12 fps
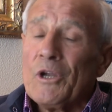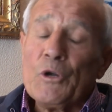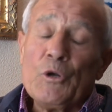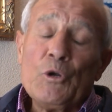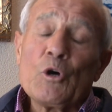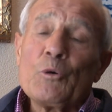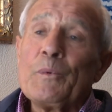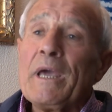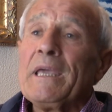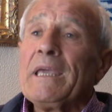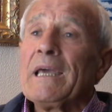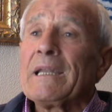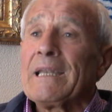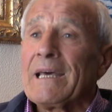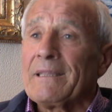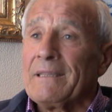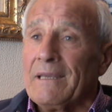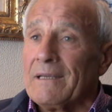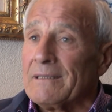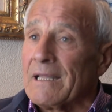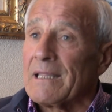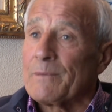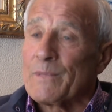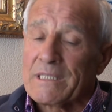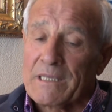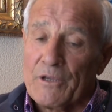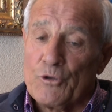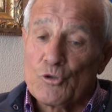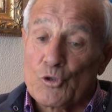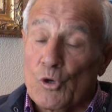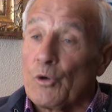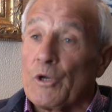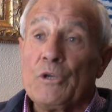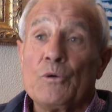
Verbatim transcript: no veía a nadie, nada más que yo solo.